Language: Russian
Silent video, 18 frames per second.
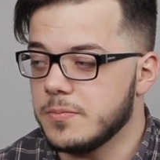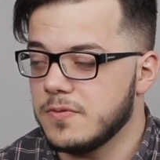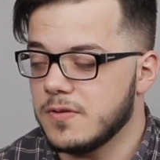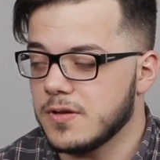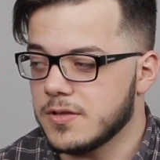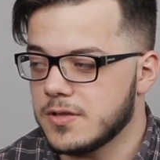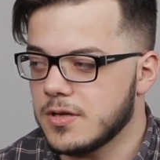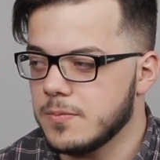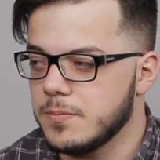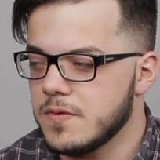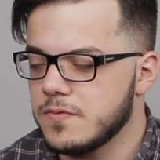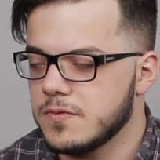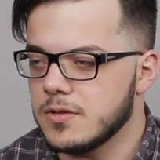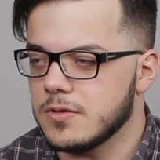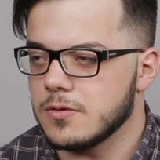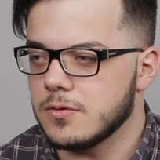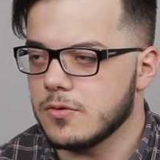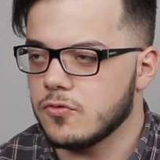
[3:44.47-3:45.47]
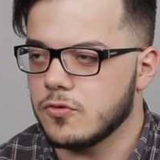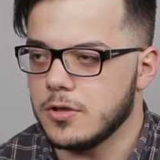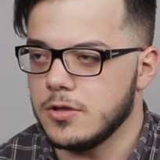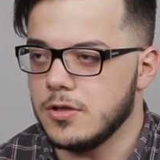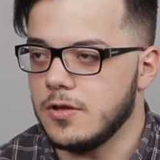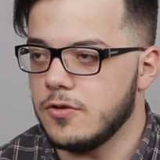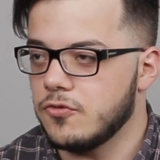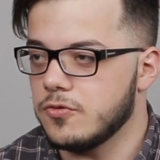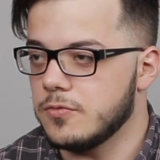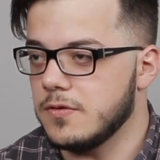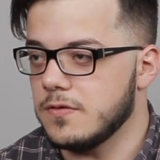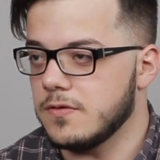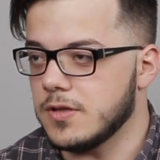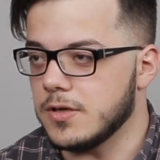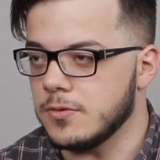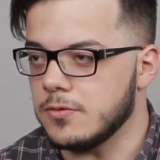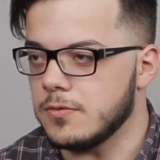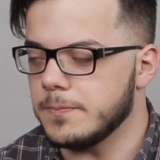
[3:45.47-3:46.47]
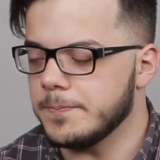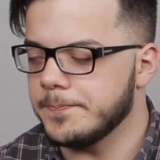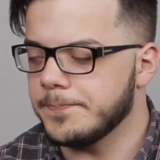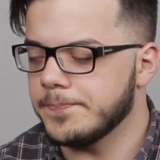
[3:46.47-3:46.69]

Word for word: и психотерапевты, это то, что они ничего не знают.